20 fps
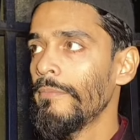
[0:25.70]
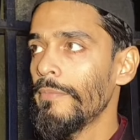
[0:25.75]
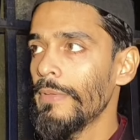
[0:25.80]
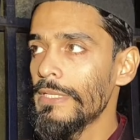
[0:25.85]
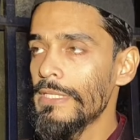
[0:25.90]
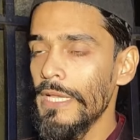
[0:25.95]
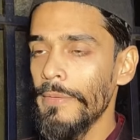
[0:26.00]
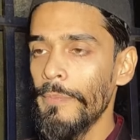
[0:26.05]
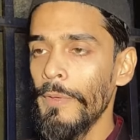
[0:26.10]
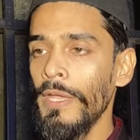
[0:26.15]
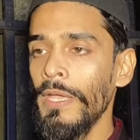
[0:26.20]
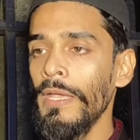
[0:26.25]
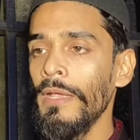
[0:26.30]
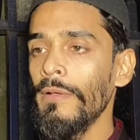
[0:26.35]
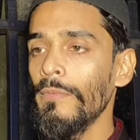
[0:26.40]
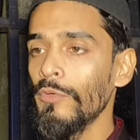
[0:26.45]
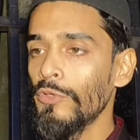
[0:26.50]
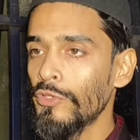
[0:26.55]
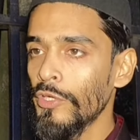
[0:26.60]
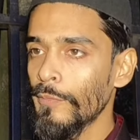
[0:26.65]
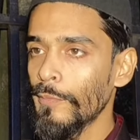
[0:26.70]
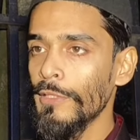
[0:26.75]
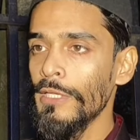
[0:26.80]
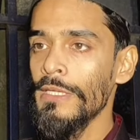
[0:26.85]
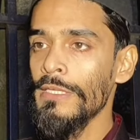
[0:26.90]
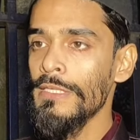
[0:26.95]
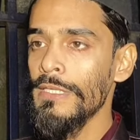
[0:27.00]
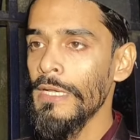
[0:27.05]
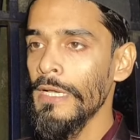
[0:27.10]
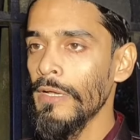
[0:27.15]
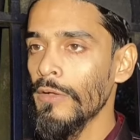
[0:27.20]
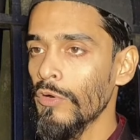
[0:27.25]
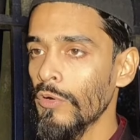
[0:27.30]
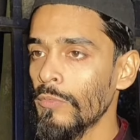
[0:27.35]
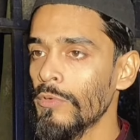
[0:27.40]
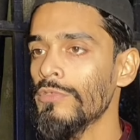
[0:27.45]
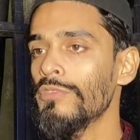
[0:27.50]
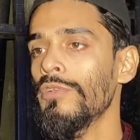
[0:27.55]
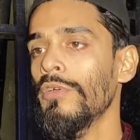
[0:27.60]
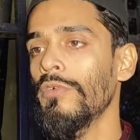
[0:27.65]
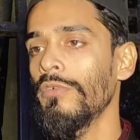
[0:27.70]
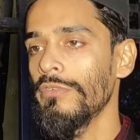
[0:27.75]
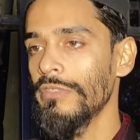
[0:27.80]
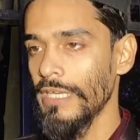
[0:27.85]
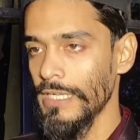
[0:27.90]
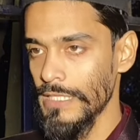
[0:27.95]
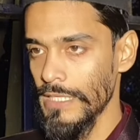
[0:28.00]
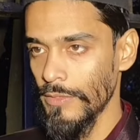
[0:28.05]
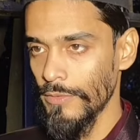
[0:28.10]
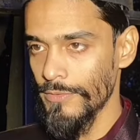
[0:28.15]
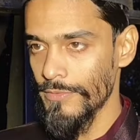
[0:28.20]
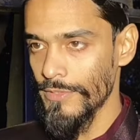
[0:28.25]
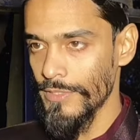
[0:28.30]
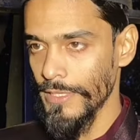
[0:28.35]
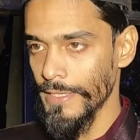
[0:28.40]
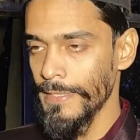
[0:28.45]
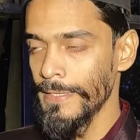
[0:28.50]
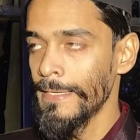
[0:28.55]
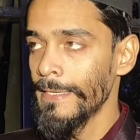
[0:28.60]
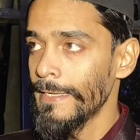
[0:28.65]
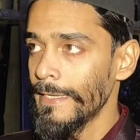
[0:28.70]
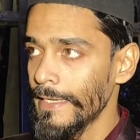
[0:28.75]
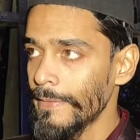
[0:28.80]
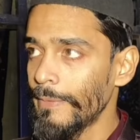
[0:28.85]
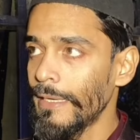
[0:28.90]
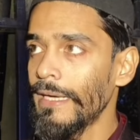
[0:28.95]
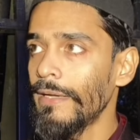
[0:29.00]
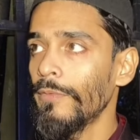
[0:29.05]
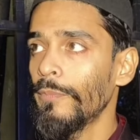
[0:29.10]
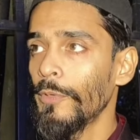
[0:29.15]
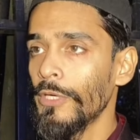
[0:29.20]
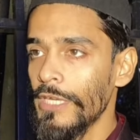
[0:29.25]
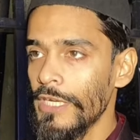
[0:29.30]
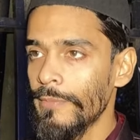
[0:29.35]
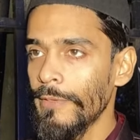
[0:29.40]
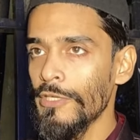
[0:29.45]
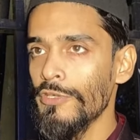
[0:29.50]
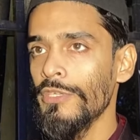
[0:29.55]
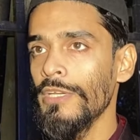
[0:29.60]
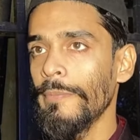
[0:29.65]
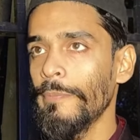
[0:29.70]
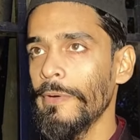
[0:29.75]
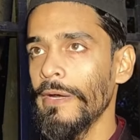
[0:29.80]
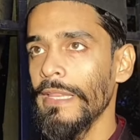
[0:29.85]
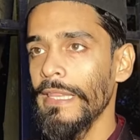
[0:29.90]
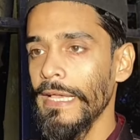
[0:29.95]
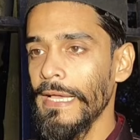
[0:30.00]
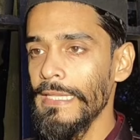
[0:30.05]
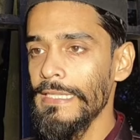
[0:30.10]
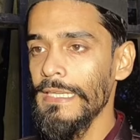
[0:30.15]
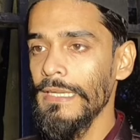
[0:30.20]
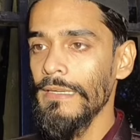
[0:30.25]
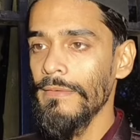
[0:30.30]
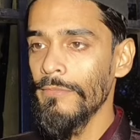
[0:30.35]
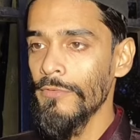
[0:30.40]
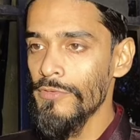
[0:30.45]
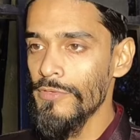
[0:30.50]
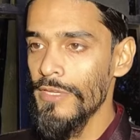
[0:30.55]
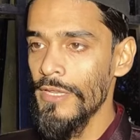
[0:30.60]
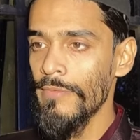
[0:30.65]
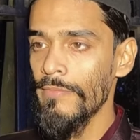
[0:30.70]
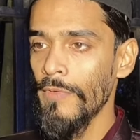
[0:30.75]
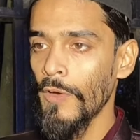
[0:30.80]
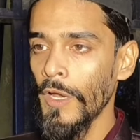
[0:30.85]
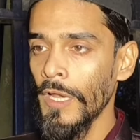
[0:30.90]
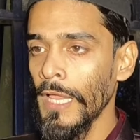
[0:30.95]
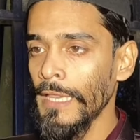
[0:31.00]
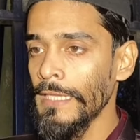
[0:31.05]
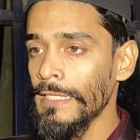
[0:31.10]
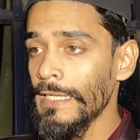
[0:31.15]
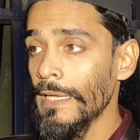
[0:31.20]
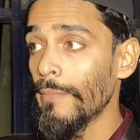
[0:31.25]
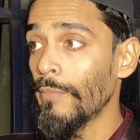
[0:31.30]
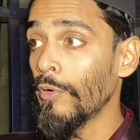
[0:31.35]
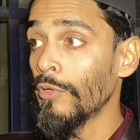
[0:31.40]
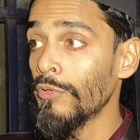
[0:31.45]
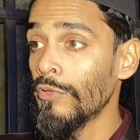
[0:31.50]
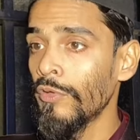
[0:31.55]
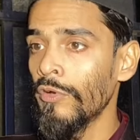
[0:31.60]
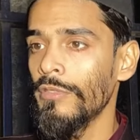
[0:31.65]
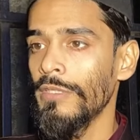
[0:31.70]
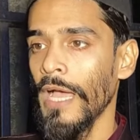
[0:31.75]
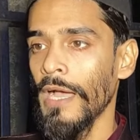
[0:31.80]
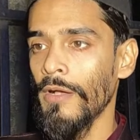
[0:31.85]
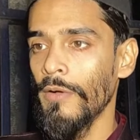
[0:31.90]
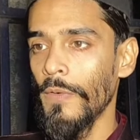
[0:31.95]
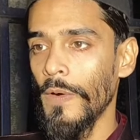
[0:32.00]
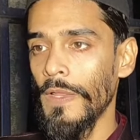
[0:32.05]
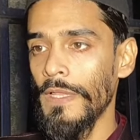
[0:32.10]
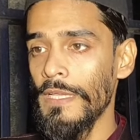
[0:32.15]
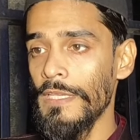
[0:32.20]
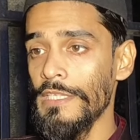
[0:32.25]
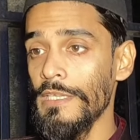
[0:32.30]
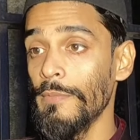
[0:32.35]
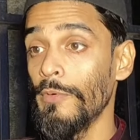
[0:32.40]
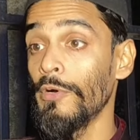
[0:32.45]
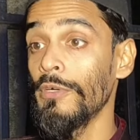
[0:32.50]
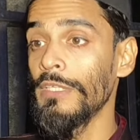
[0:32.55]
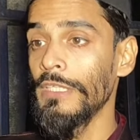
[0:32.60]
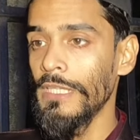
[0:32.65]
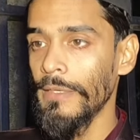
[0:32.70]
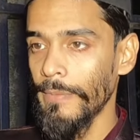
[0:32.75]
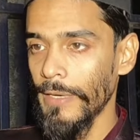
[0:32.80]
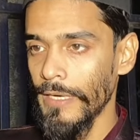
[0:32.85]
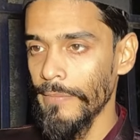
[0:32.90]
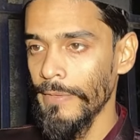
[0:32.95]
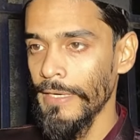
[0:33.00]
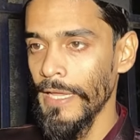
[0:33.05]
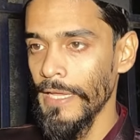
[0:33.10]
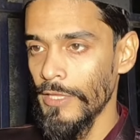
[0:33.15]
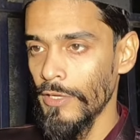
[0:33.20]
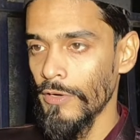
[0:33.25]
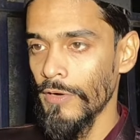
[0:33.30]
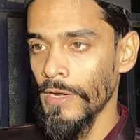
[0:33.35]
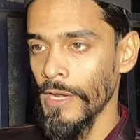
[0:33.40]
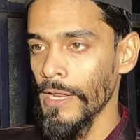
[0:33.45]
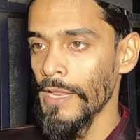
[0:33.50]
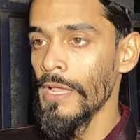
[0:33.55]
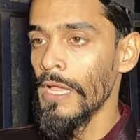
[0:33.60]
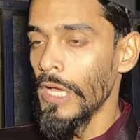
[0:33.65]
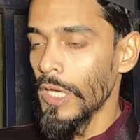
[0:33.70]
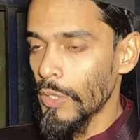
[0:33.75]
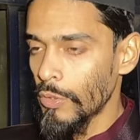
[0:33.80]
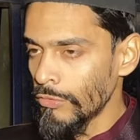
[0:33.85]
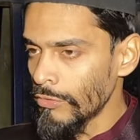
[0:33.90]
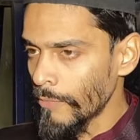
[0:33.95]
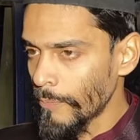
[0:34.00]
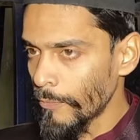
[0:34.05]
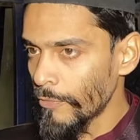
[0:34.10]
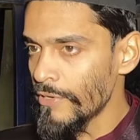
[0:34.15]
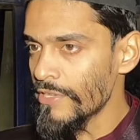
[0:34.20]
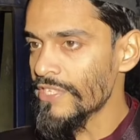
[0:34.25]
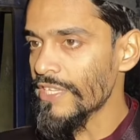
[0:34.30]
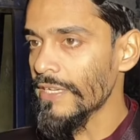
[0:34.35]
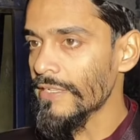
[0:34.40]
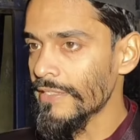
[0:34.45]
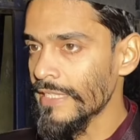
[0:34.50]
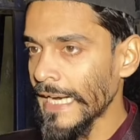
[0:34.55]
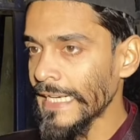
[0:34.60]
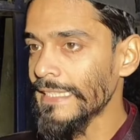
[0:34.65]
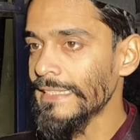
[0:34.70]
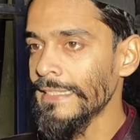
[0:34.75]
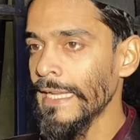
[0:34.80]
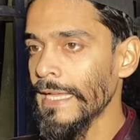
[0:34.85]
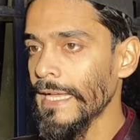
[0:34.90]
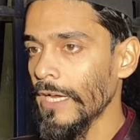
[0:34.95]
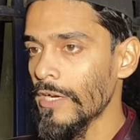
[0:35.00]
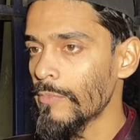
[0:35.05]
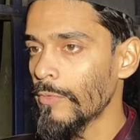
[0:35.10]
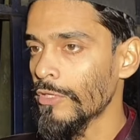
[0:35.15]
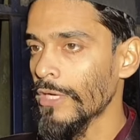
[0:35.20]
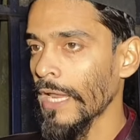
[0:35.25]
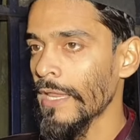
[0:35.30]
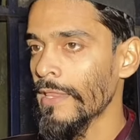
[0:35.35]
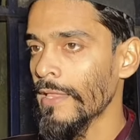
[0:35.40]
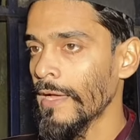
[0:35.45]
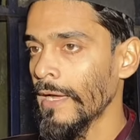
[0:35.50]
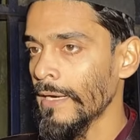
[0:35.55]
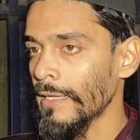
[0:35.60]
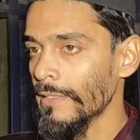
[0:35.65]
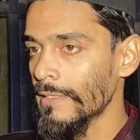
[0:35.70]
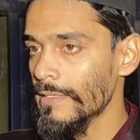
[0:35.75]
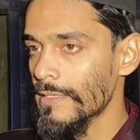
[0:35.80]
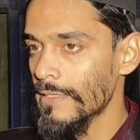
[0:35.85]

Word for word: বিজেপি উত্তরপ্রদেশে ক্রমশ কণ্ঠাসা হচ্ছে এবার উপনির্বাচনে আপনারা দেখেছেন মুসলিম মহল্লাতে যে বন্দুক তাক করে দিয়েছে ভোট দিতে পারবে না এই ধরনের কোনো পুলিশের রাইট নেই কারো ভোটাধিকার